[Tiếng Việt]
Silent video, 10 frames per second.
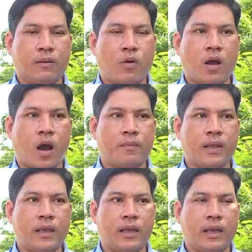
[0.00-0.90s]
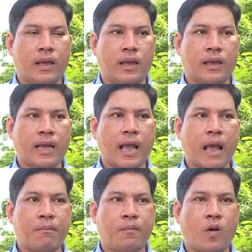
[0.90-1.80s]
phối hợp với các
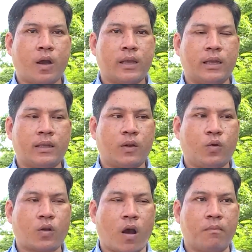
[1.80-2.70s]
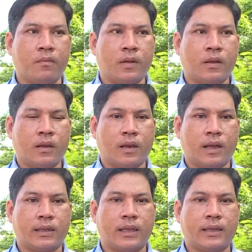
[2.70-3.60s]
ấp có diện tích lúa tôm
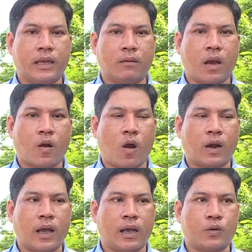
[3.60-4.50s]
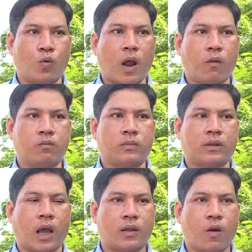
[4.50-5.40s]
là tuyên truyền bà con là chủ động
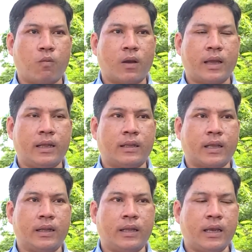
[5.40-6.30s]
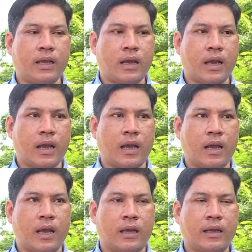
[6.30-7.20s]
tận dụng cái thời tiết
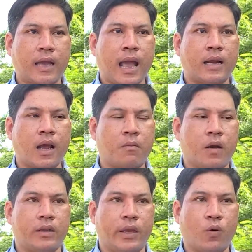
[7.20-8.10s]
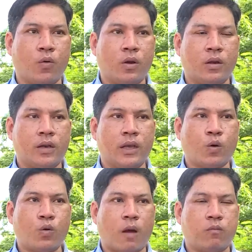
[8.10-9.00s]
các cái đợt mưa nhiều để
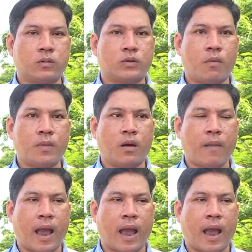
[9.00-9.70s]
chủ động sớm rửa